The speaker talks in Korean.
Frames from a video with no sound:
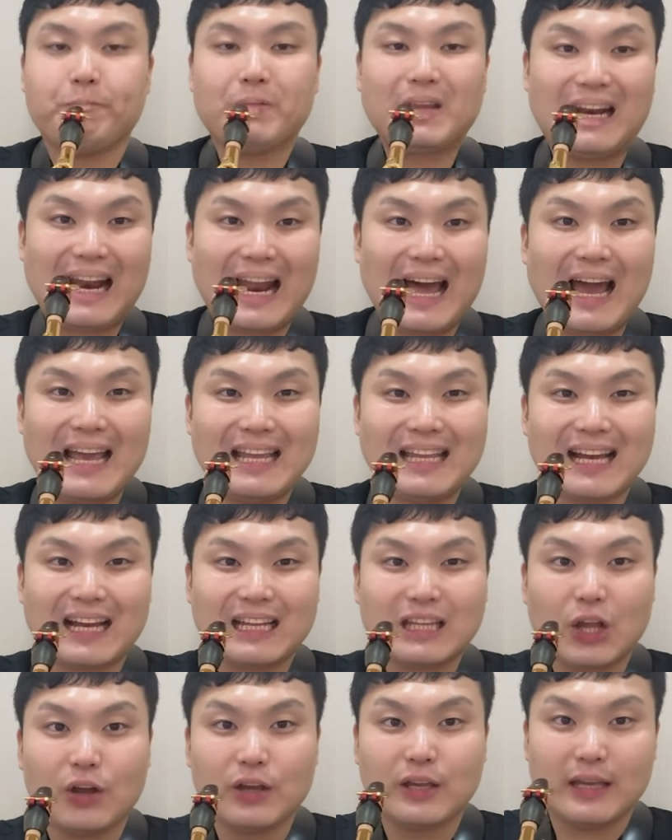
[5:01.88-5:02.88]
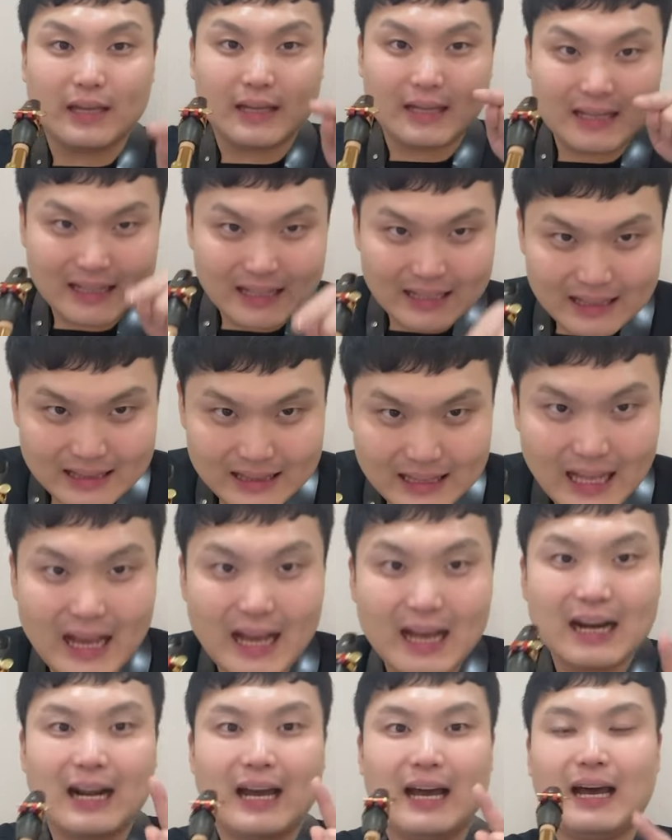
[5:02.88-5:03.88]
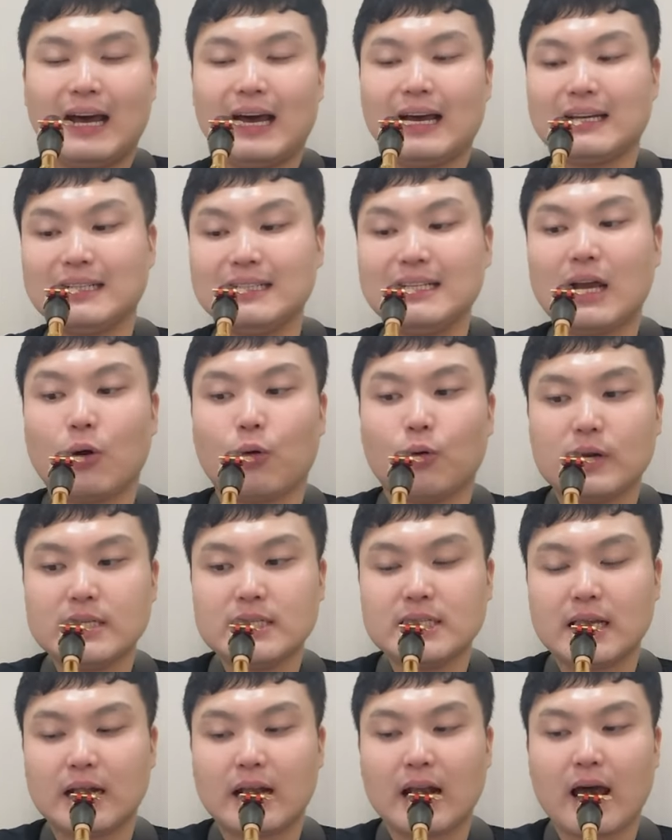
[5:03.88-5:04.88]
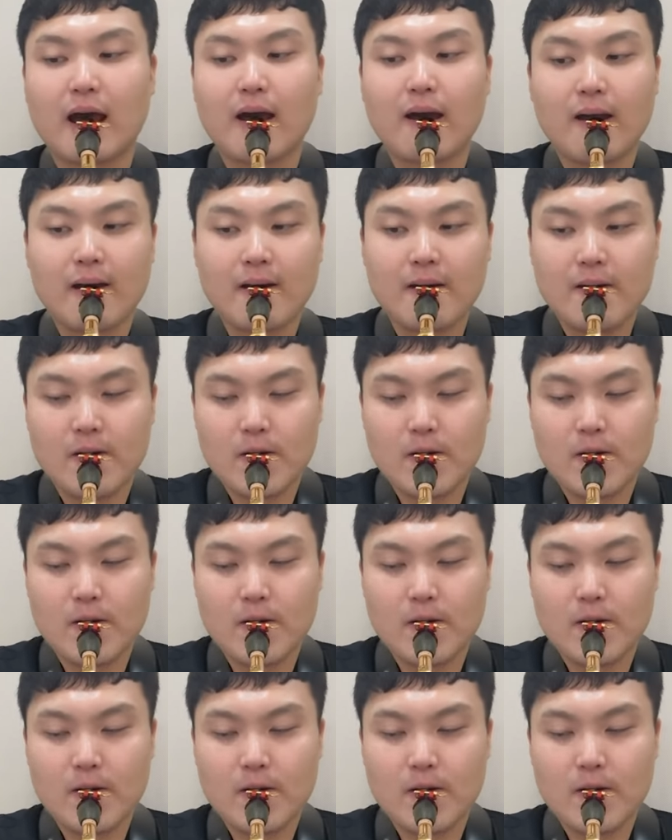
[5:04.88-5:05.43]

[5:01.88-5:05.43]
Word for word: 라에다가 텅깅 따라 그냥 오리지널 라